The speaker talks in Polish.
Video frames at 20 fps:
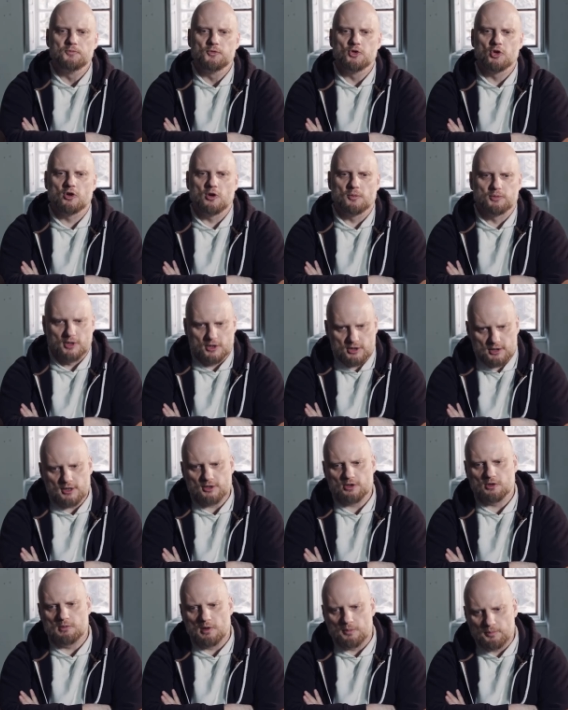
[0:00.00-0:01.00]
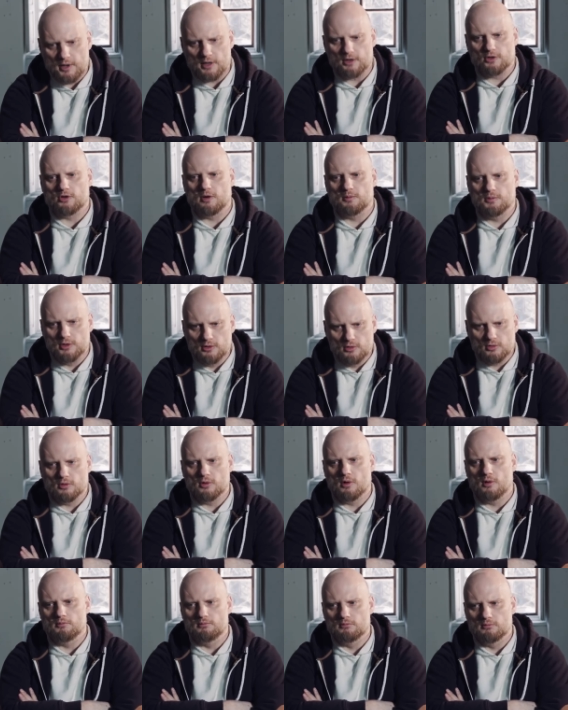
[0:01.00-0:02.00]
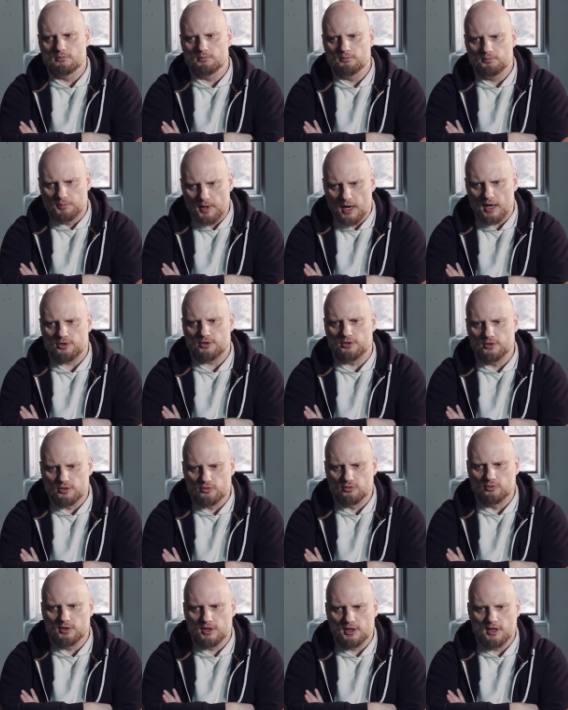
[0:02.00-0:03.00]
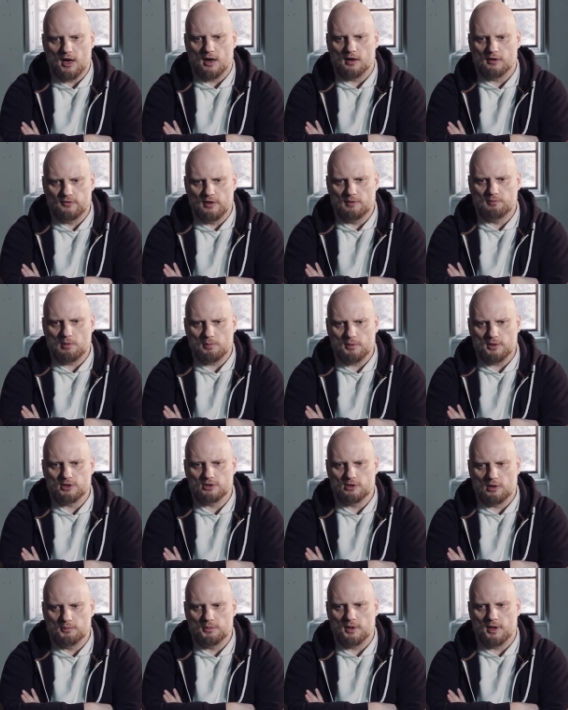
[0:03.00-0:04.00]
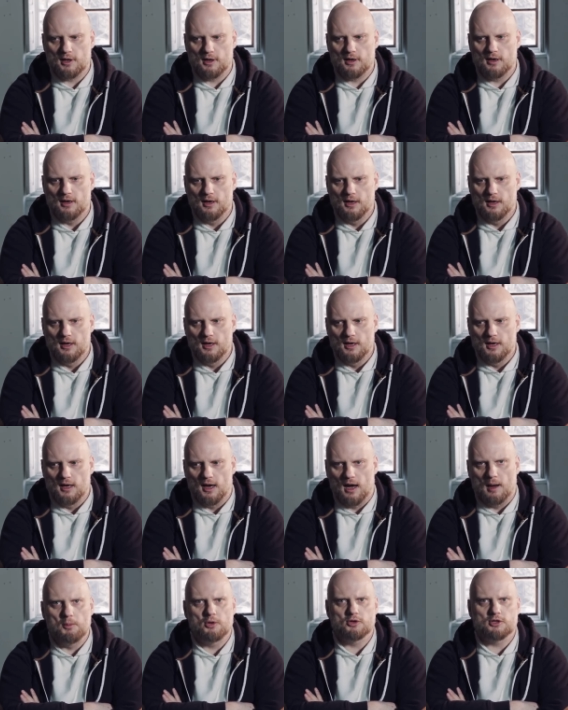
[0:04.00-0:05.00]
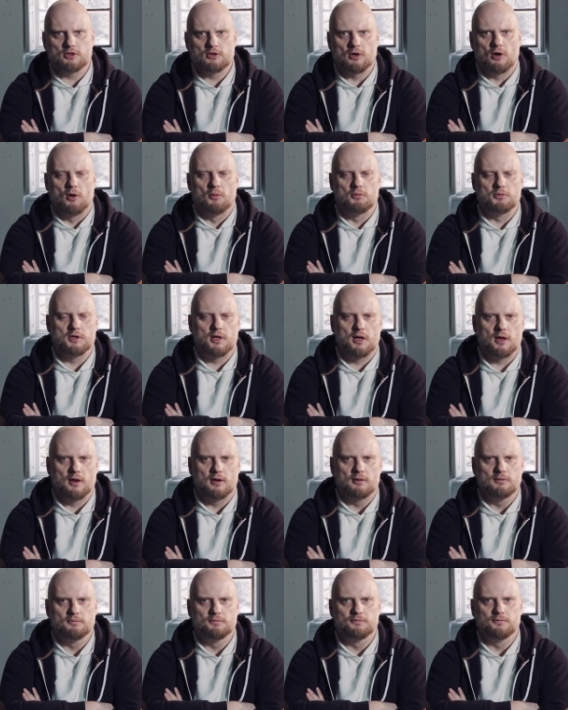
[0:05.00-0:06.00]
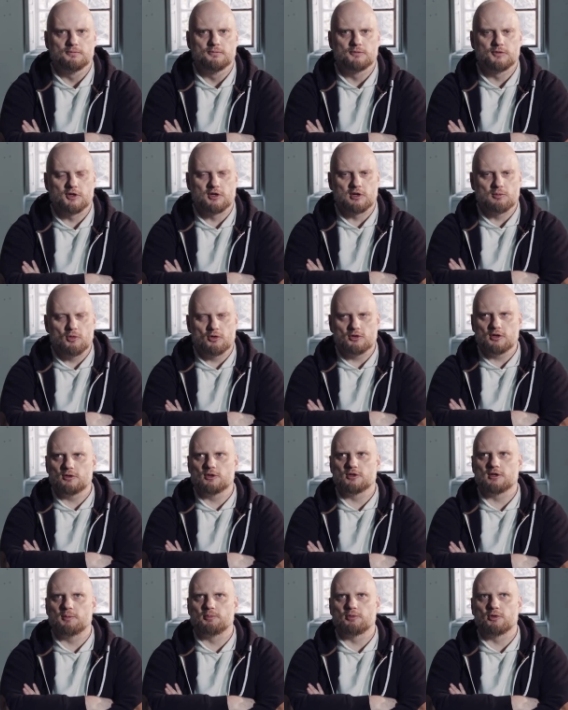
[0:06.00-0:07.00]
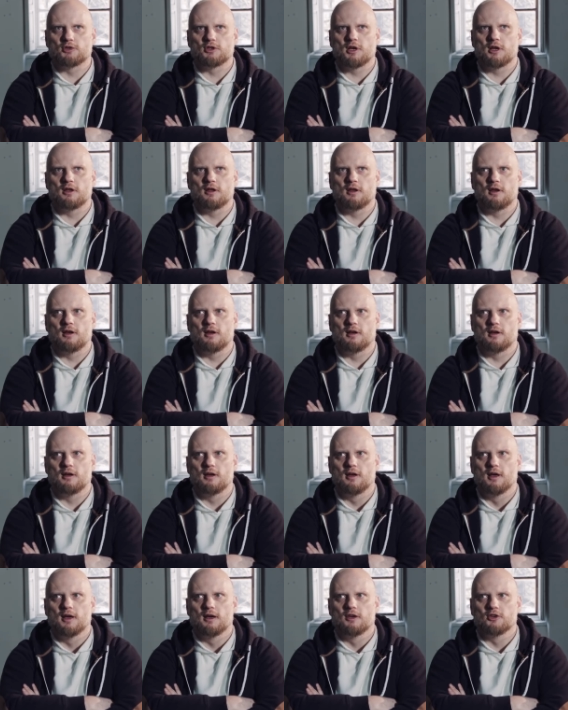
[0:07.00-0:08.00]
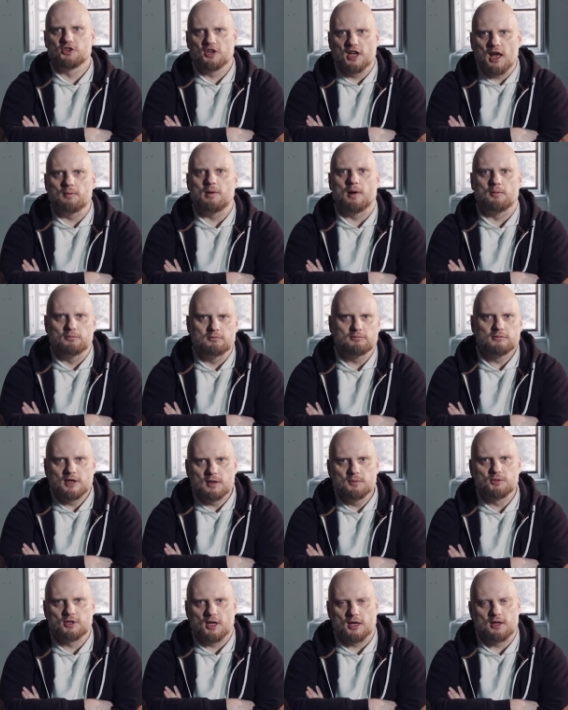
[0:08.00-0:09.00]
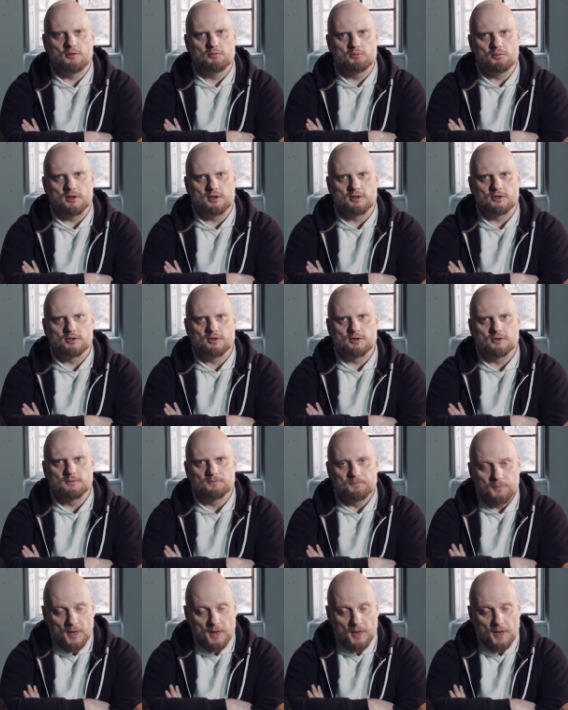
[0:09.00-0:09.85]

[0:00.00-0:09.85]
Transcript: tylko przeczytaj sobie pierwszą i drugą pieśń sługi Jachwy i pomyśl sobie, a może to o mnie? W sensie może to zaproszenie, że ja mam kimś takim być.